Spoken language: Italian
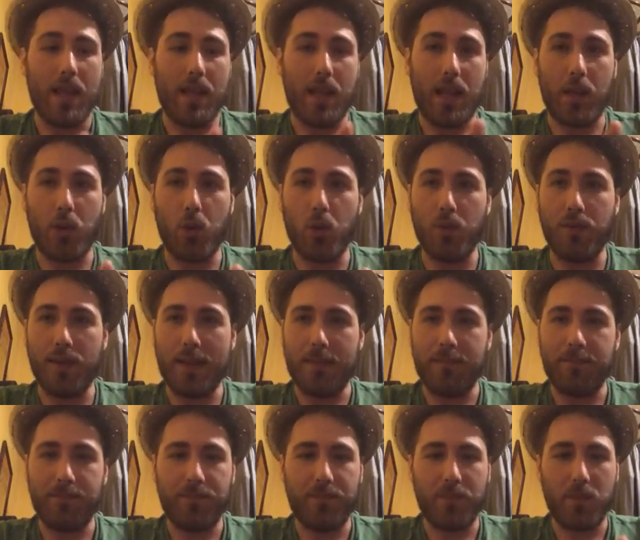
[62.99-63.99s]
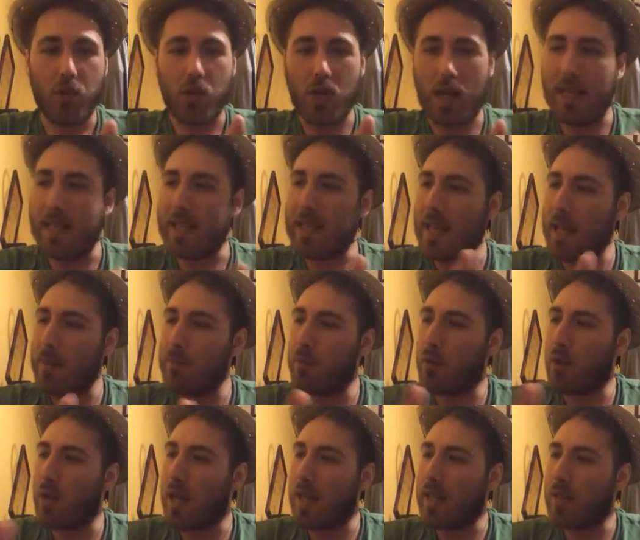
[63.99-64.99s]
La Juve ha il
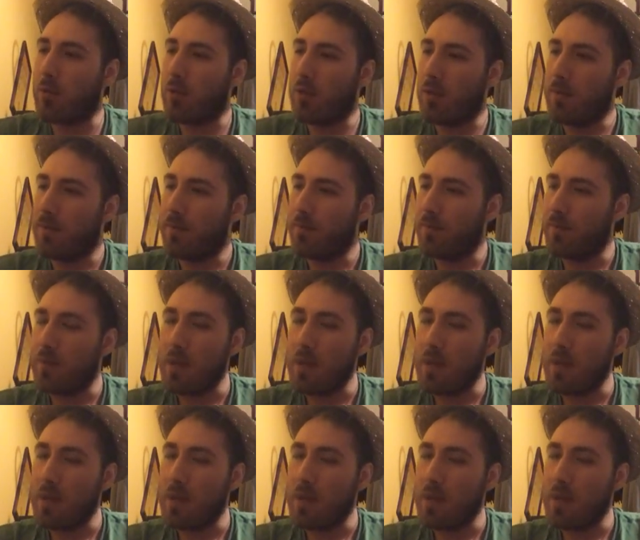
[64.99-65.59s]
campionato